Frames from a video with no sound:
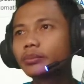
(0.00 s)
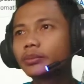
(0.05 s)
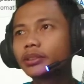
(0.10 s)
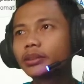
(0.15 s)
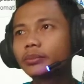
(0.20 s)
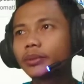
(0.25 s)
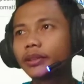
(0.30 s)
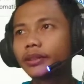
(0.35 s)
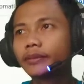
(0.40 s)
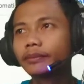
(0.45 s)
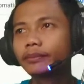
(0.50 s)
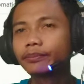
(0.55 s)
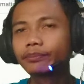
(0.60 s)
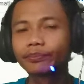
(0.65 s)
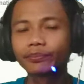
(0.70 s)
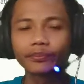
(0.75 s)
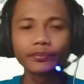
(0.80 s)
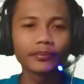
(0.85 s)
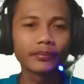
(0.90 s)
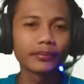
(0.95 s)
teman-teman.
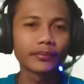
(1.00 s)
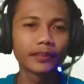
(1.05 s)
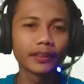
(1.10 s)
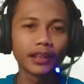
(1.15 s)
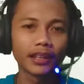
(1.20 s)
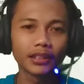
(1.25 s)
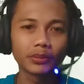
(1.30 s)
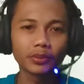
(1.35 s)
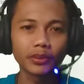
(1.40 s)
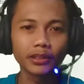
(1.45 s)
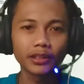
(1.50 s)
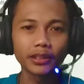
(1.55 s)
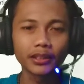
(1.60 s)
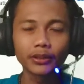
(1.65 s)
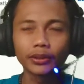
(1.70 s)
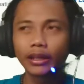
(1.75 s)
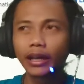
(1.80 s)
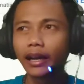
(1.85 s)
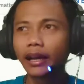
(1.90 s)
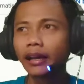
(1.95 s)
Nah, seperti
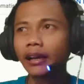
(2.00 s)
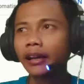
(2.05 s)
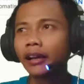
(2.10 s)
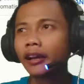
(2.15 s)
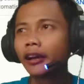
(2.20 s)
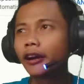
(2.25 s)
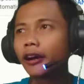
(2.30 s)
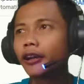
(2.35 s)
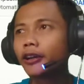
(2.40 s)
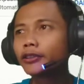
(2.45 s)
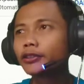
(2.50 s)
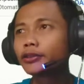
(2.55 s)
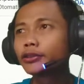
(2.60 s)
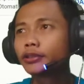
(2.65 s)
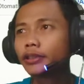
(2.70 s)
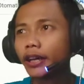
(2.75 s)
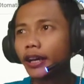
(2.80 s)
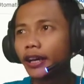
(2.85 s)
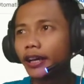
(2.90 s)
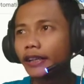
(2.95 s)
itu ya. Kalau
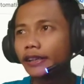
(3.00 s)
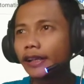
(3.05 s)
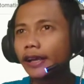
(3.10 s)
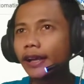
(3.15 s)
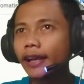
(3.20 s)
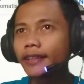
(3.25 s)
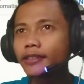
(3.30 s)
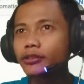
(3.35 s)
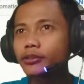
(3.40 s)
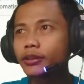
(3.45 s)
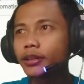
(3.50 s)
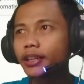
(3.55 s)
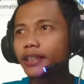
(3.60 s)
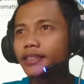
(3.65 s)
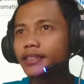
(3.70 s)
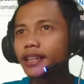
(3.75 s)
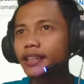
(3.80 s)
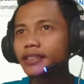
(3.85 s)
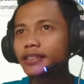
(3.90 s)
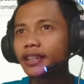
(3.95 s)
sudah, kita langsung
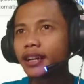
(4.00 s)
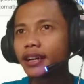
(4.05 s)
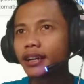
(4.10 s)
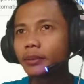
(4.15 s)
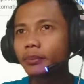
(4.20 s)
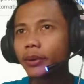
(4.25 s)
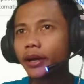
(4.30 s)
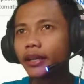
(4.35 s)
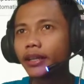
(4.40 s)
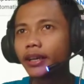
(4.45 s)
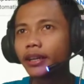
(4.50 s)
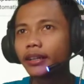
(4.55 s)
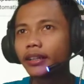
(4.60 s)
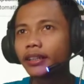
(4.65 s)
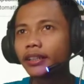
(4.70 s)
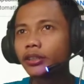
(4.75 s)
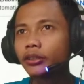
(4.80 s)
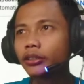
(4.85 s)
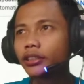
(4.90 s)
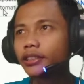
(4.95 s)
klik saja ke bagian
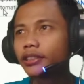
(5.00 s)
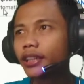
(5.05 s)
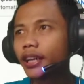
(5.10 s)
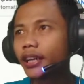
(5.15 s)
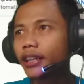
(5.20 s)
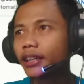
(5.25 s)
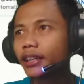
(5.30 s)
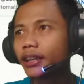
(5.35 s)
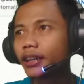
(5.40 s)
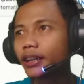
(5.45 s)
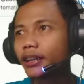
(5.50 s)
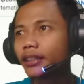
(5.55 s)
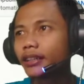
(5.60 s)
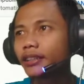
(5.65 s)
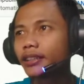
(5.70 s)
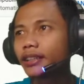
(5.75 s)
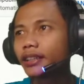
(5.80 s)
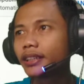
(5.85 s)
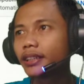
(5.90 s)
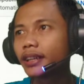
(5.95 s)
Indonesia ini ya.
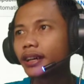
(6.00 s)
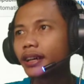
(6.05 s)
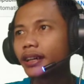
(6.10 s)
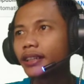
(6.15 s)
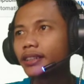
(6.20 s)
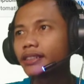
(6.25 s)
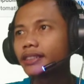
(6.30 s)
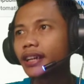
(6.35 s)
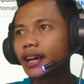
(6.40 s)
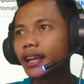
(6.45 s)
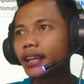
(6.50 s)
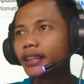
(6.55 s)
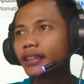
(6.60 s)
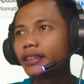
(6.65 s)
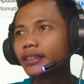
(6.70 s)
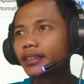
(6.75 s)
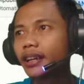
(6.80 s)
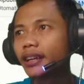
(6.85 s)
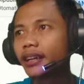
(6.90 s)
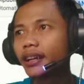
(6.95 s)
Ini kita klik
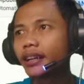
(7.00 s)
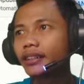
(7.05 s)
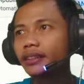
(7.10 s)
salin dan